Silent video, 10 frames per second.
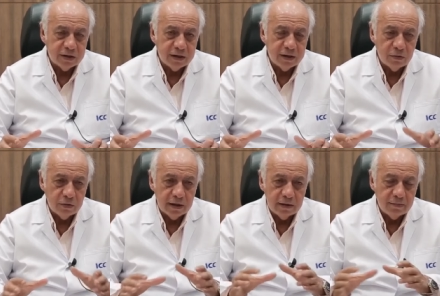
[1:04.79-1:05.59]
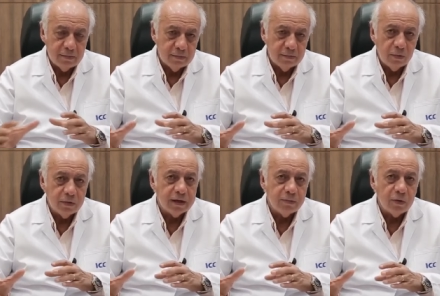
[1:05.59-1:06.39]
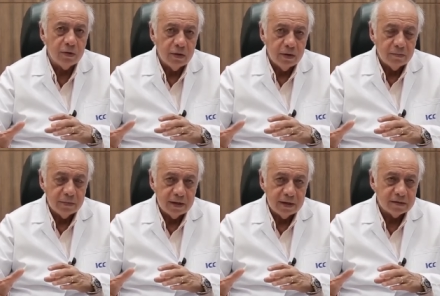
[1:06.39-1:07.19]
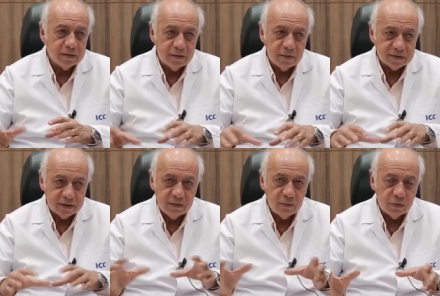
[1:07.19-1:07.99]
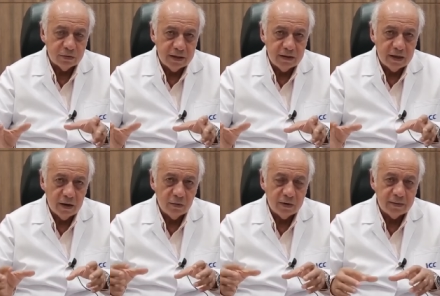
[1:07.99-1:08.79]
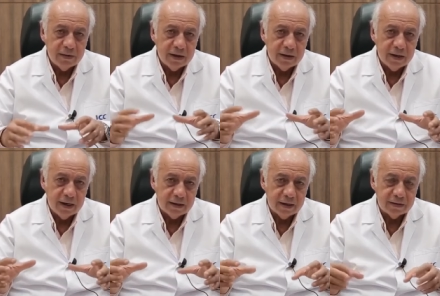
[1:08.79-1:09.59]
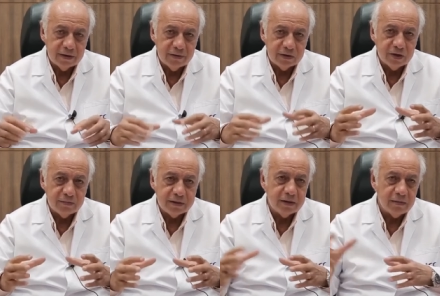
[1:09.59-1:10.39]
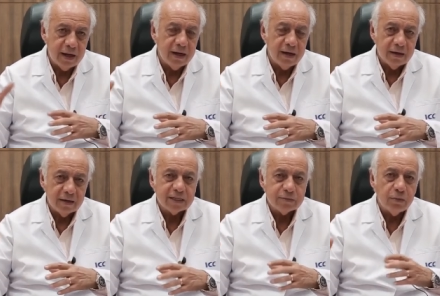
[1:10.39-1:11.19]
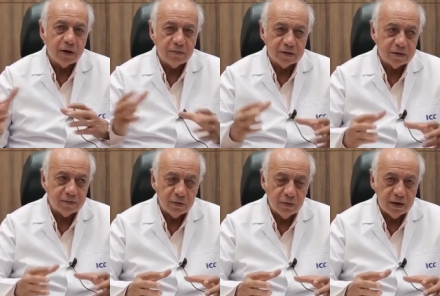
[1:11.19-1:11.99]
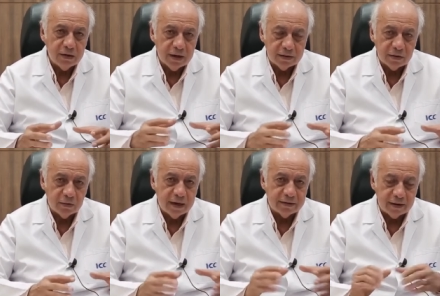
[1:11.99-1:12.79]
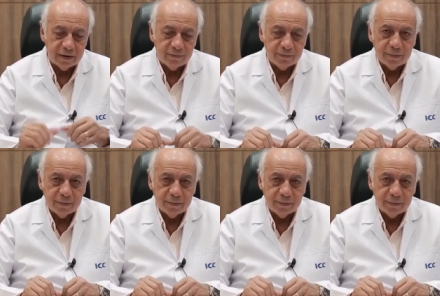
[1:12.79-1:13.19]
يعني لوكال ممكن يبقوا من الناس المصريين موجودين او ان بيجي حاجه انترفنشن ميتنج مع ناس من بره مصر بيجوا لنا ويحضروا عندنا